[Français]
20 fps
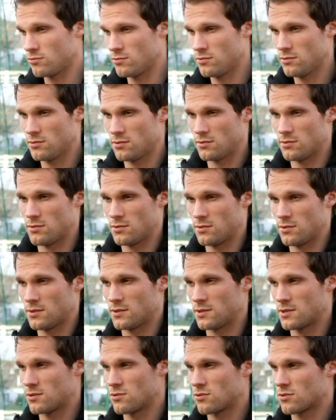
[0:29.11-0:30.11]
Euh,
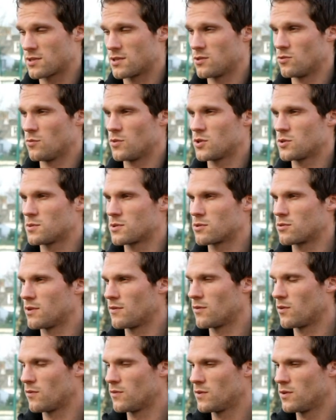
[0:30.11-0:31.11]
c'est sûr que c'est dommage parce qu'on avait
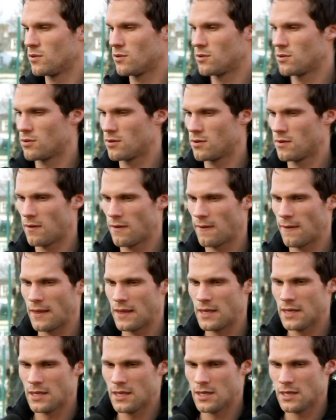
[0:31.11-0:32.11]
envie de,
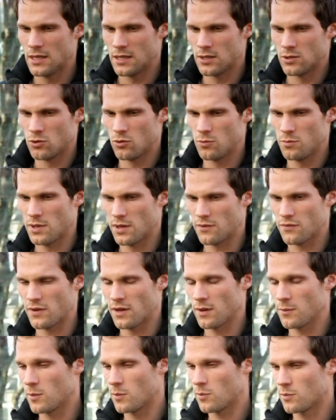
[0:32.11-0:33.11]
bien faire,
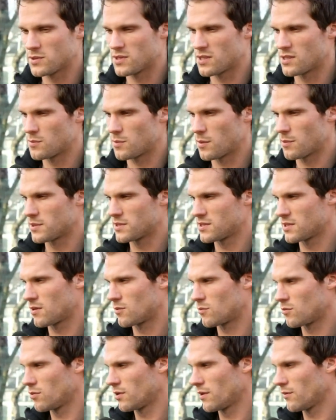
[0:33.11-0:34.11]
mais bon, ça s'est pas passé comme on
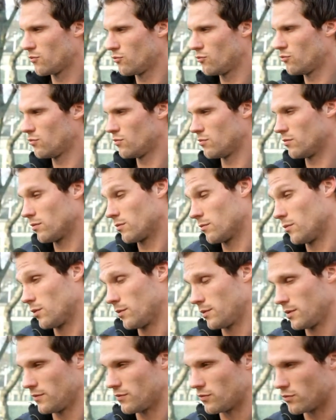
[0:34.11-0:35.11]
l'aurait voulu. Donc bon,
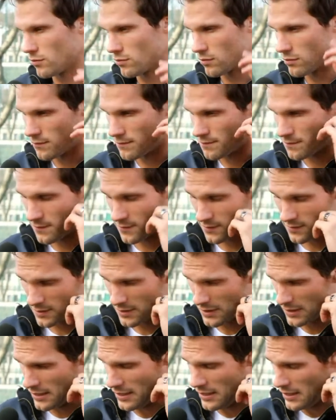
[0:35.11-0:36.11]
il faut,
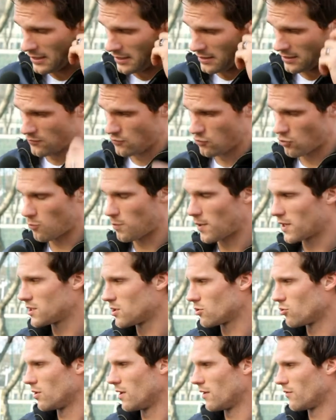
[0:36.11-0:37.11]
repartir
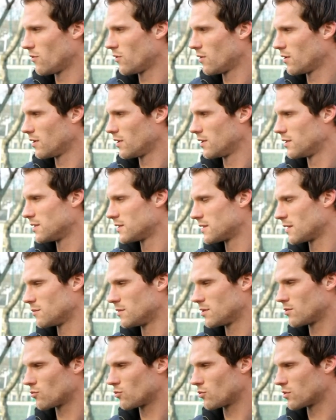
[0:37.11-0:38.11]
de l'avant et dès samedi
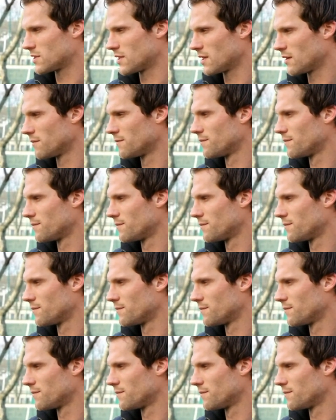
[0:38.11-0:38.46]
contre Auxerre.